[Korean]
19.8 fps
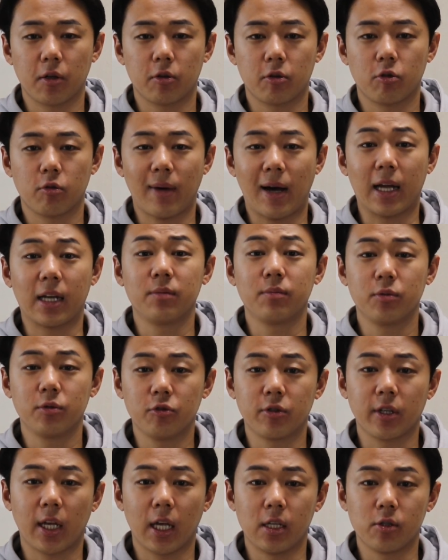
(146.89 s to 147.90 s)
그리고 많은
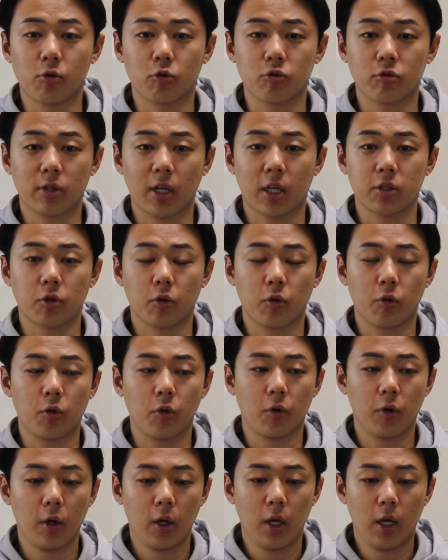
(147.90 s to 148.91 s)
분들이 개인 송출을
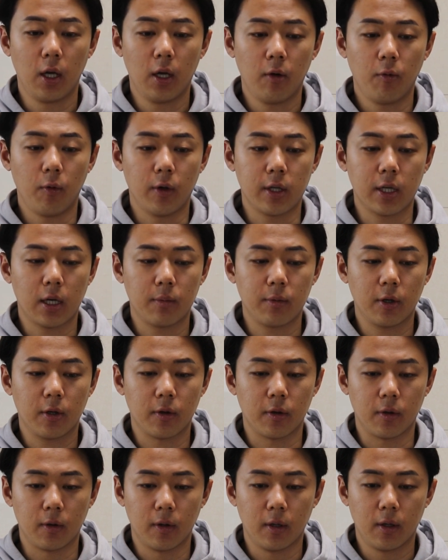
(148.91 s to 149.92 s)
가셨고
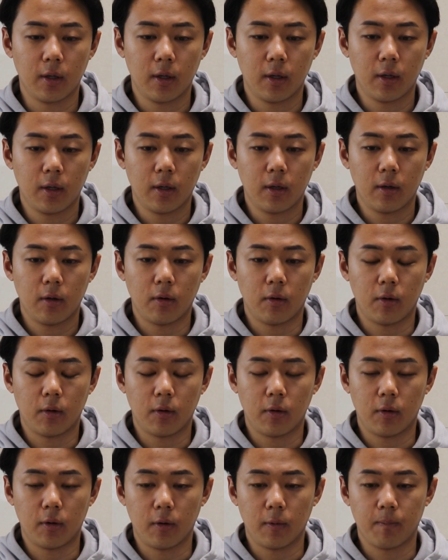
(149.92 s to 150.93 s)
왜냐하면
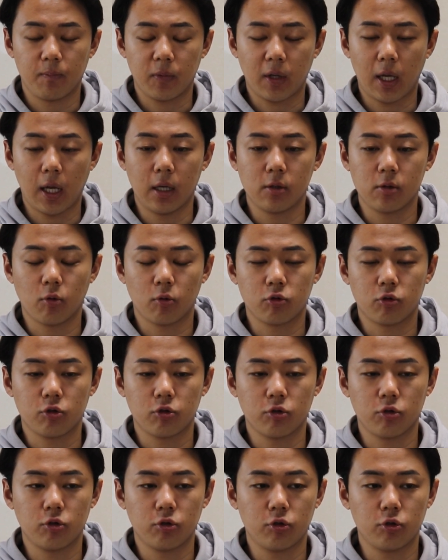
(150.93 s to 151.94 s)
어, 개인
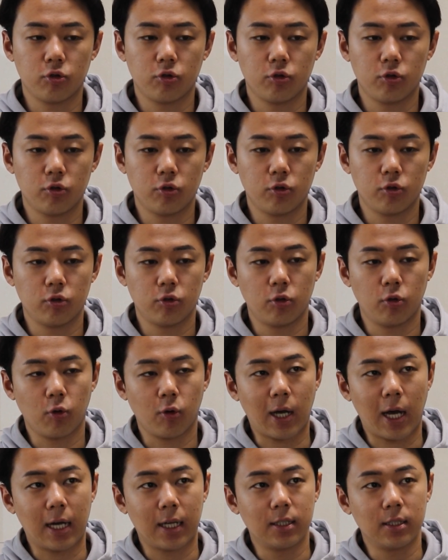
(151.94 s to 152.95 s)
송출로
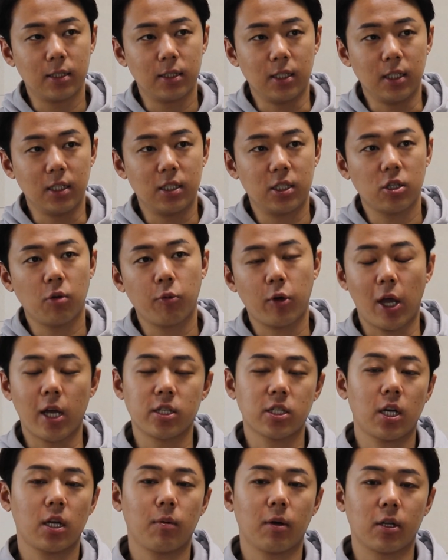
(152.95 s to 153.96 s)
가는 이점이
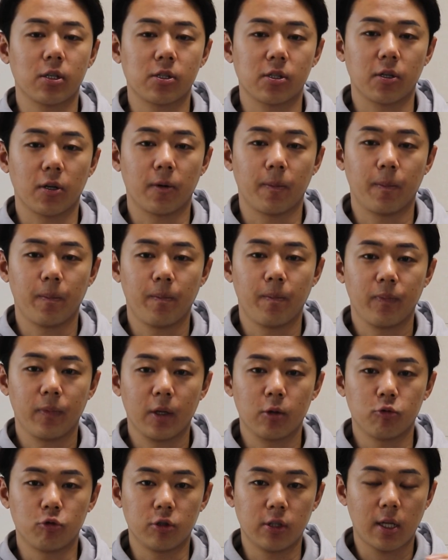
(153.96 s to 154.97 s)
굉장히 많았어요.
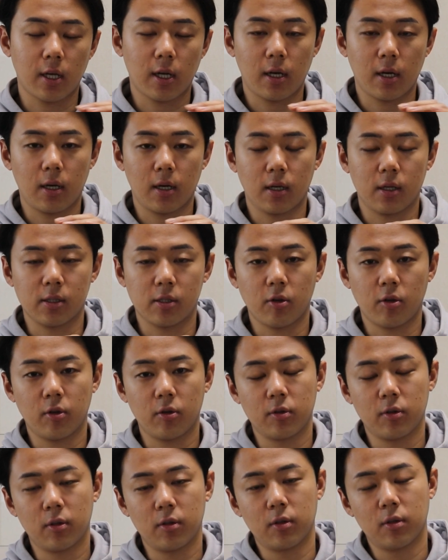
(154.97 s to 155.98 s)
우리나라
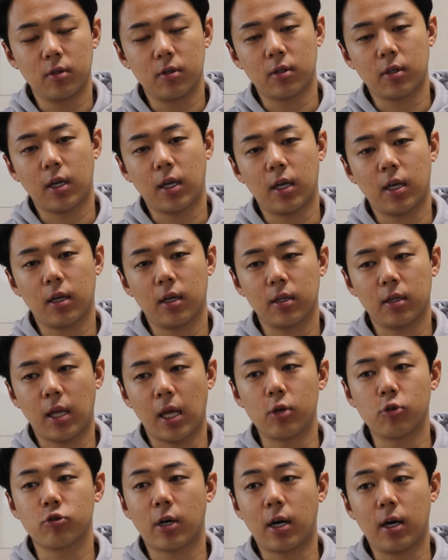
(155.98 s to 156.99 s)
선원들의
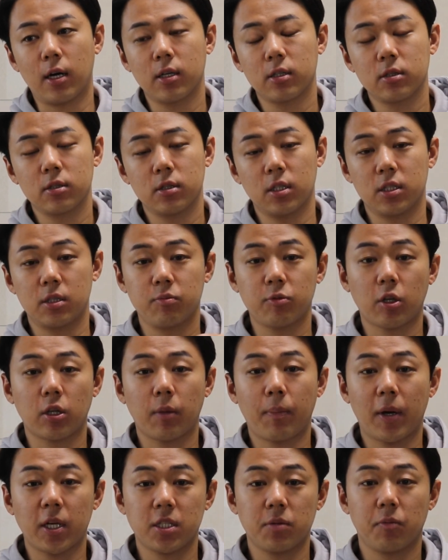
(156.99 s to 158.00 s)
대우가
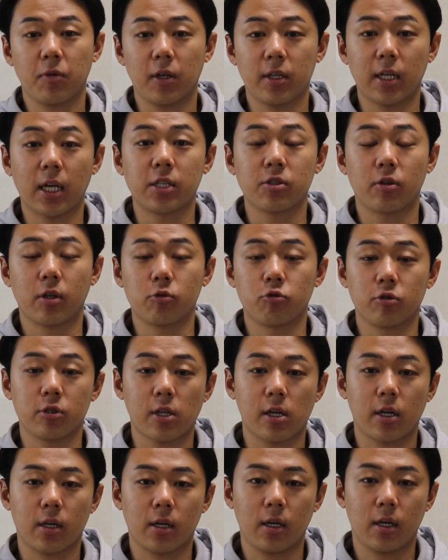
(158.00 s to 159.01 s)
70년대, 80년대 예전에
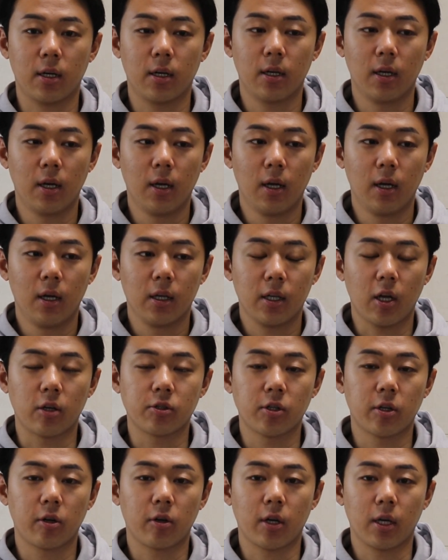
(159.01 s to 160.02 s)
우리나라가
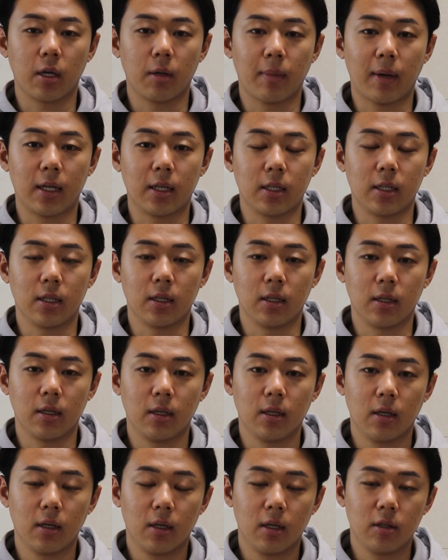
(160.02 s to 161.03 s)
경제력이 많이
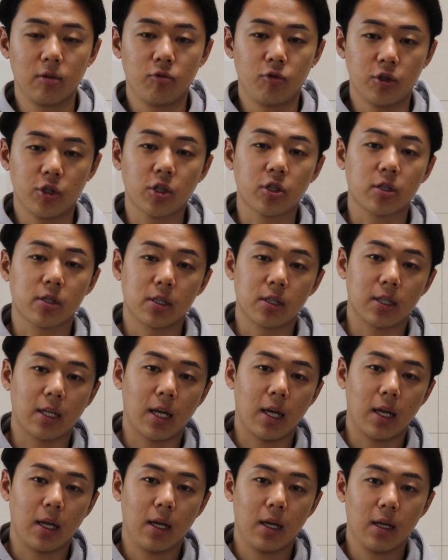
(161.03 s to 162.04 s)

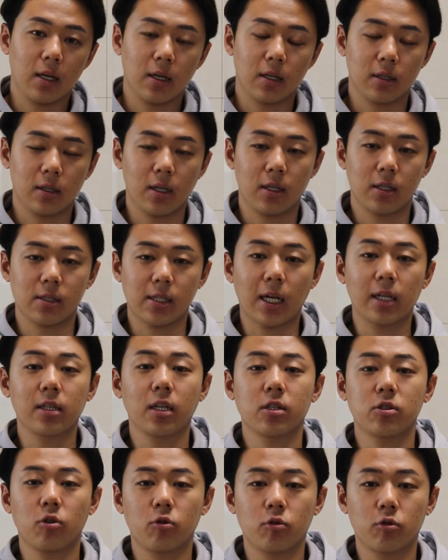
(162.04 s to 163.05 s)
뒤쳐졌을때 그때는
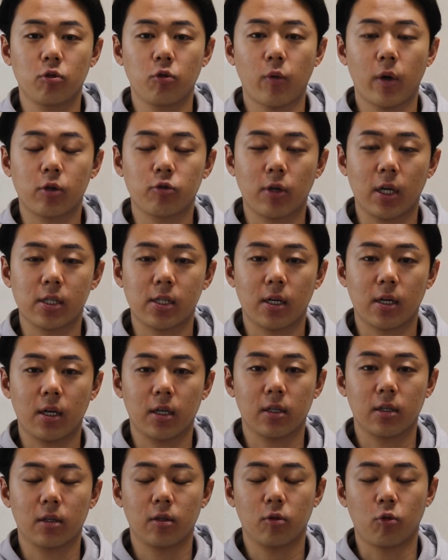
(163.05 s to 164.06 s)
상대적으로 외국
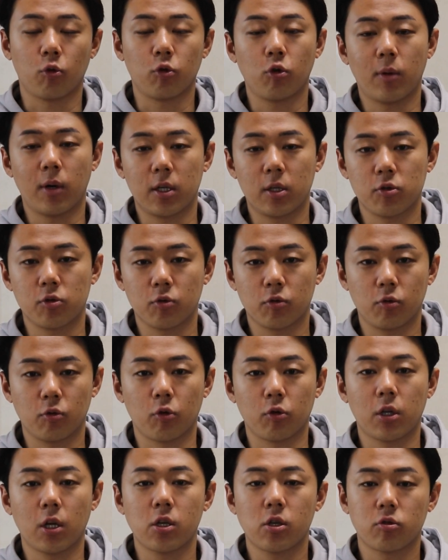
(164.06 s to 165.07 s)
회사가 돈도 많이 주고
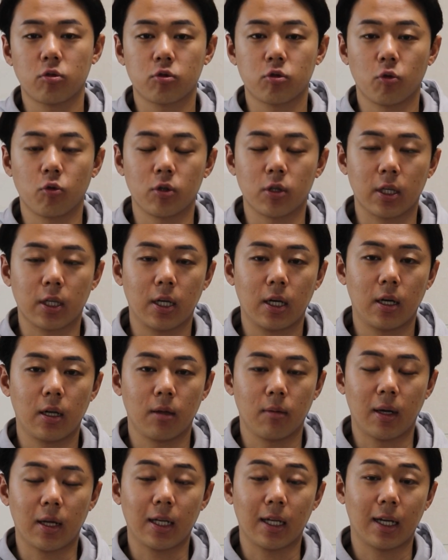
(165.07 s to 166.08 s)
로테이션도 좋으니까
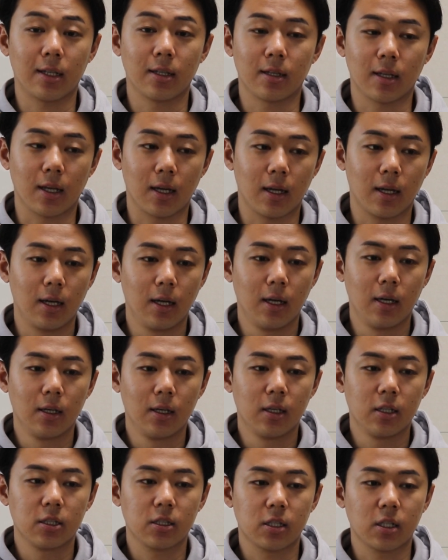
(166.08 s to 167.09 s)
많이 갔는데
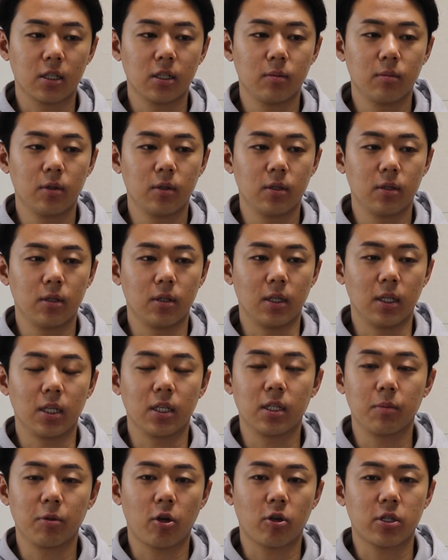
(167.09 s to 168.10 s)
지금은
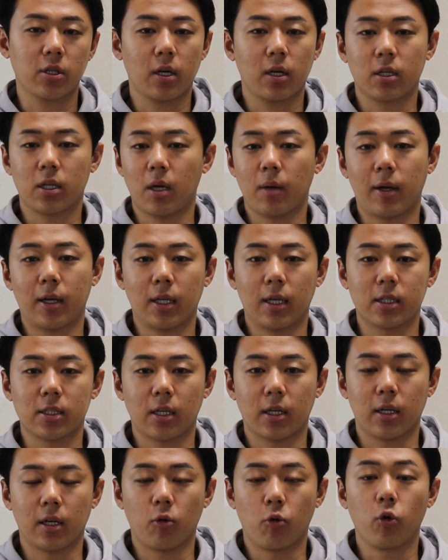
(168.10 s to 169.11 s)
임금 격차가 그렇게 많이
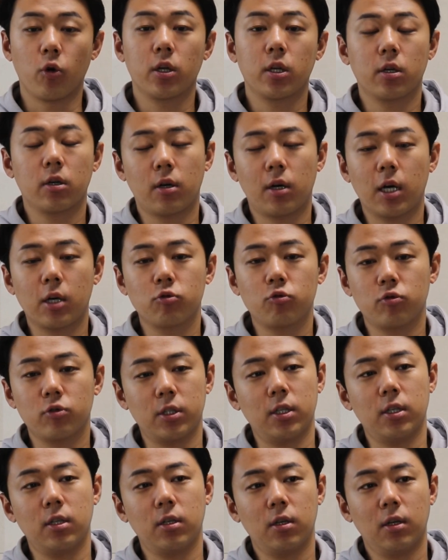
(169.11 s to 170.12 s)
나잖아요. 오히려
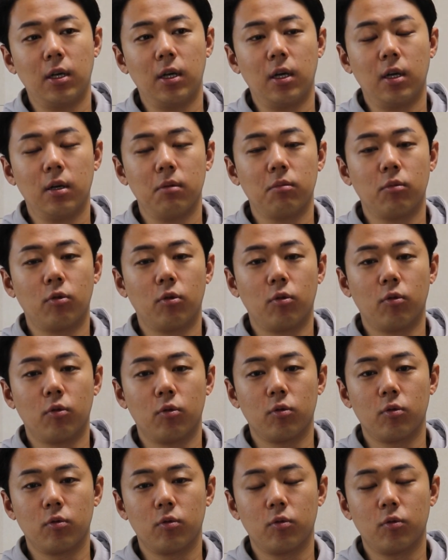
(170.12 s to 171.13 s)
한국이
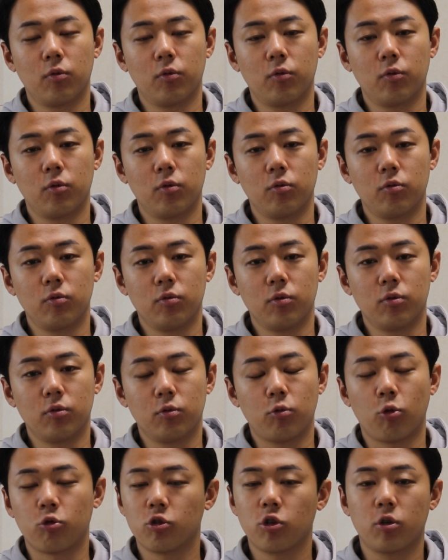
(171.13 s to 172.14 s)
뭐
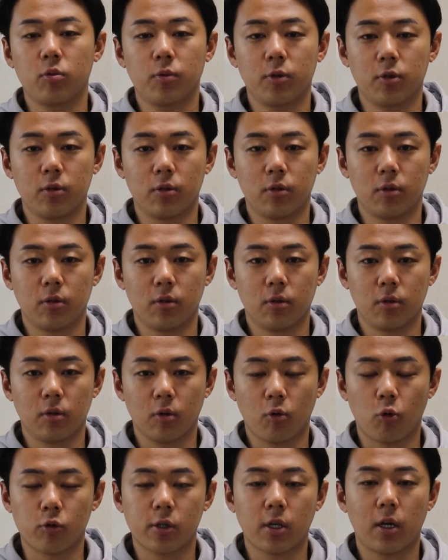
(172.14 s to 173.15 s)
동유럽은
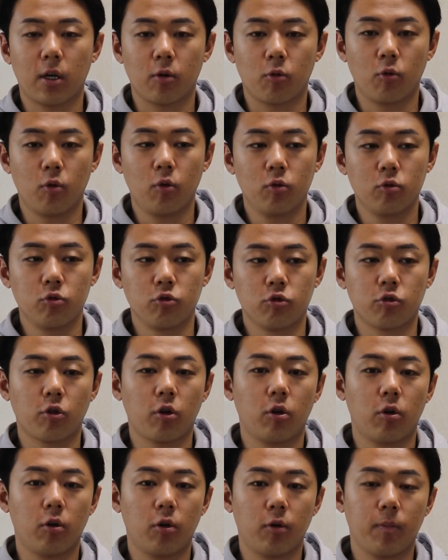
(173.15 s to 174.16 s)
고사하고
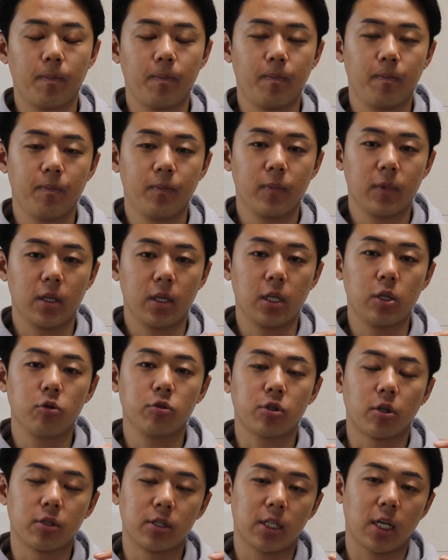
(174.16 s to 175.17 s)
유럽 EU
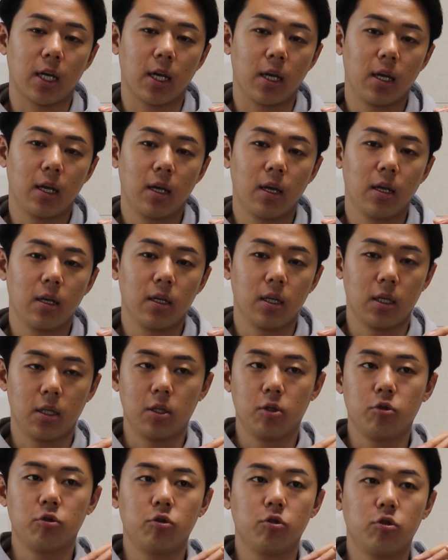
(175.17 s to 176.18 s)
전체
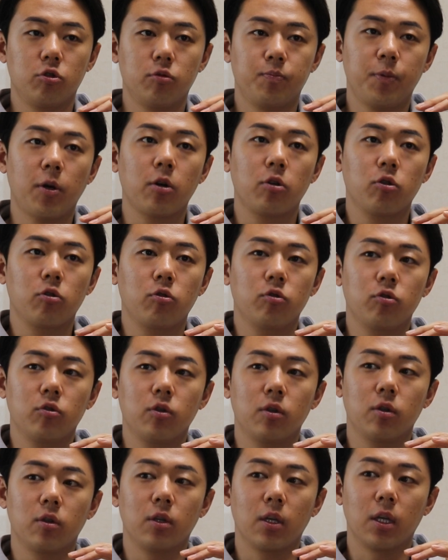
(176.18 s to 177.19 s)
EU
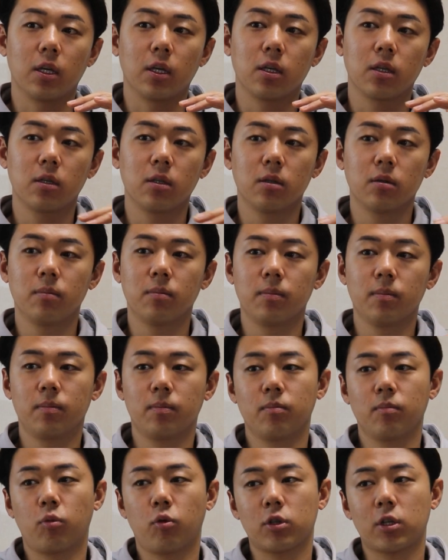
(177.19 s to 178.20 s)
평균
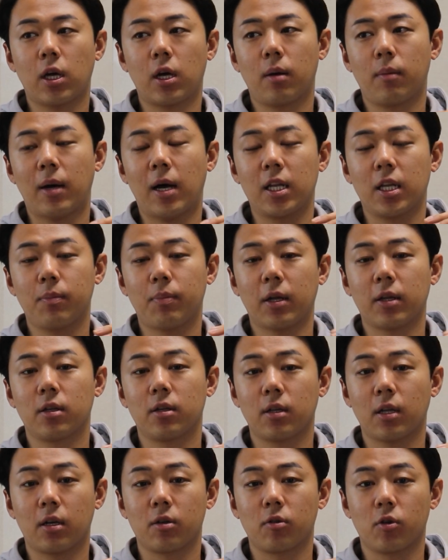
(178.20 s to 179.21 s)
임금보다 많이
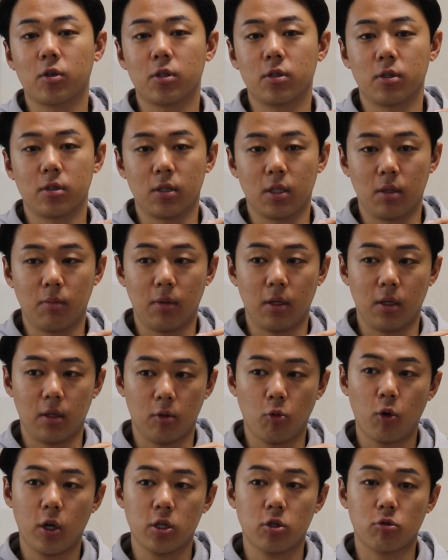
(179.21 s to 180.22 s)
받는다는 거는 이미
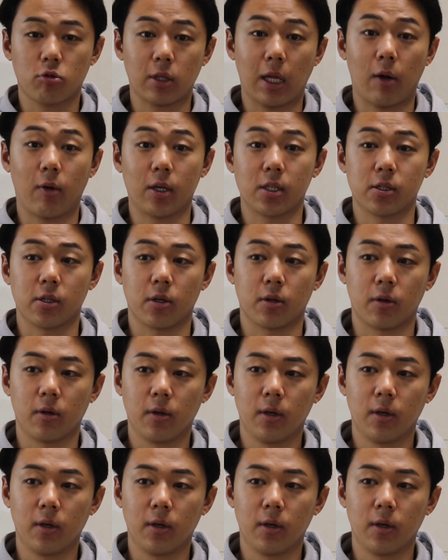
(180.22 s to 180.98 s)
통계적으로 나와 있어요.